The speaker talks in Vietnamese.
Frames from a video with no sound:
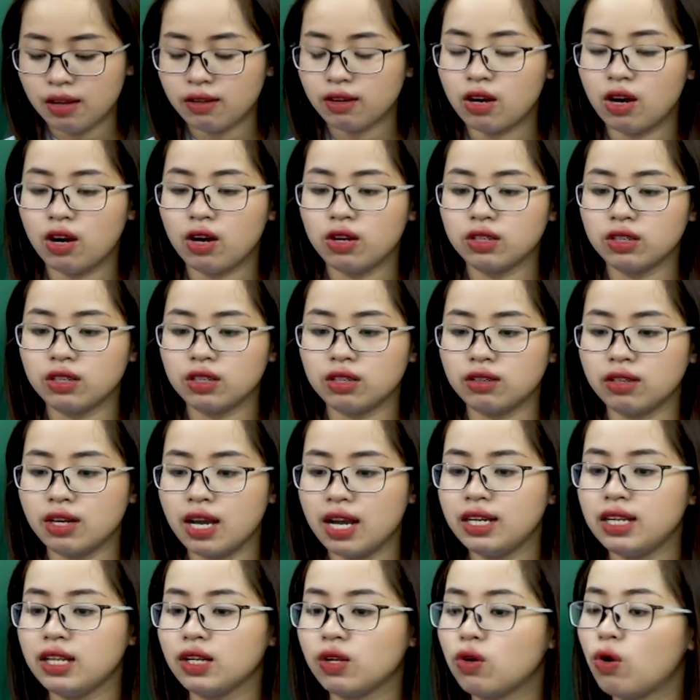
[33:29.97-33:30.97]
Còn ở
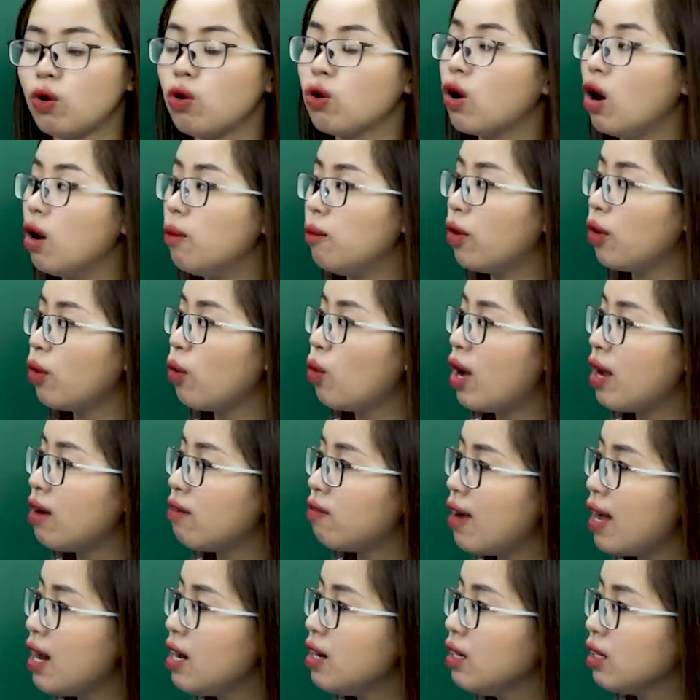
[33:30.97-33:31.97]
đây thì cô có một đoạn
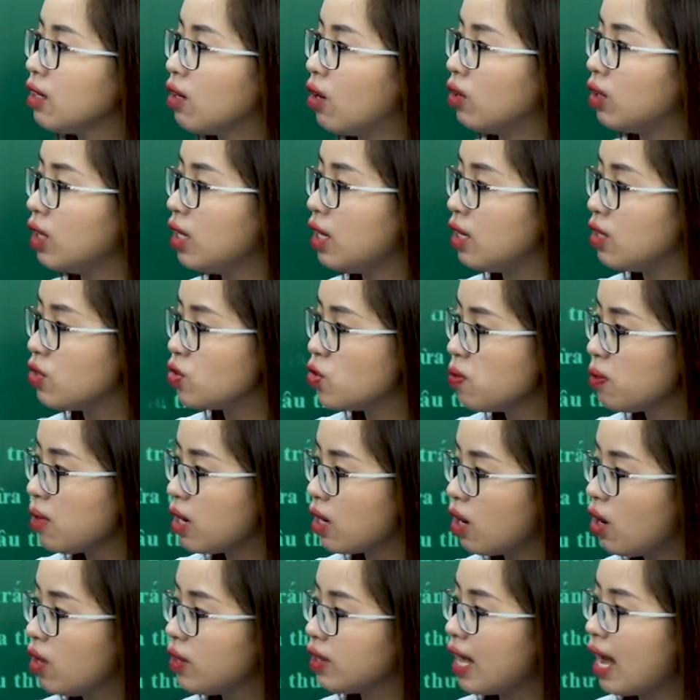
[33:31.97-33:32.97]
văn có thể giúp
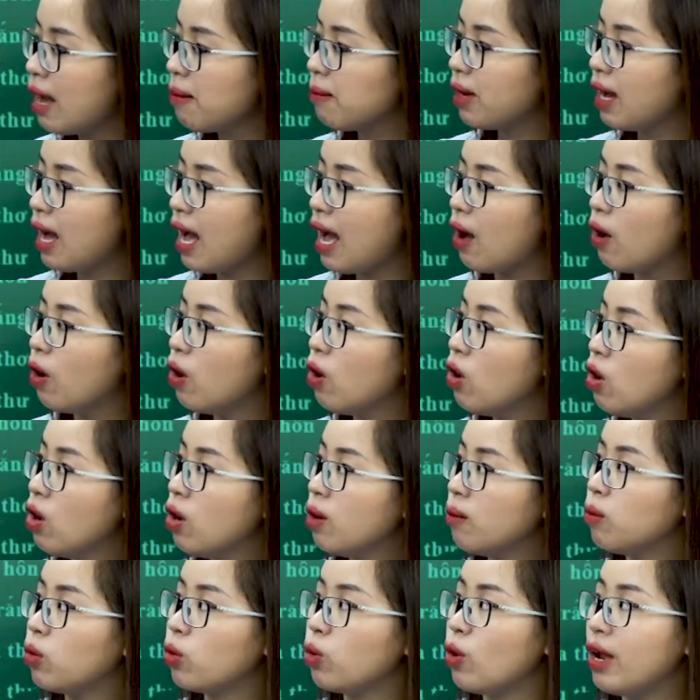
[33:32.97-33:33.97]
các con tham khảo,
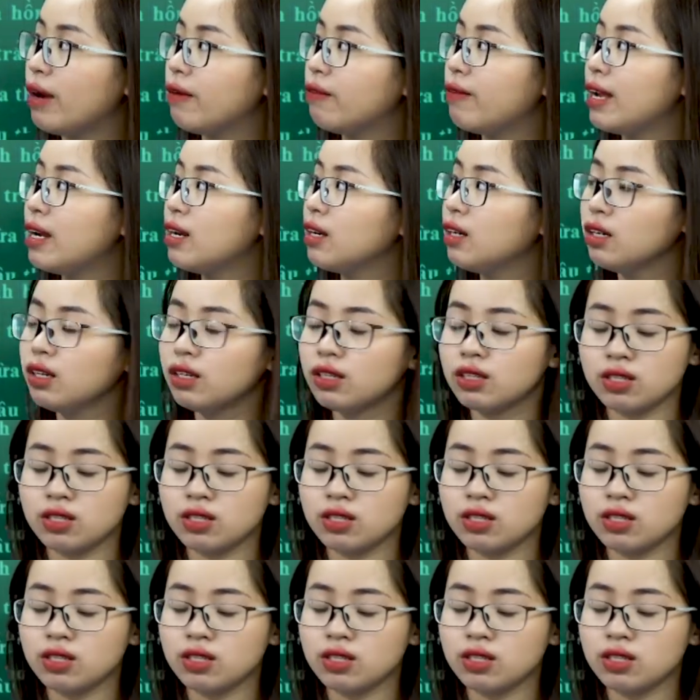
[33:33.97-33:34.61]
một đoạn văn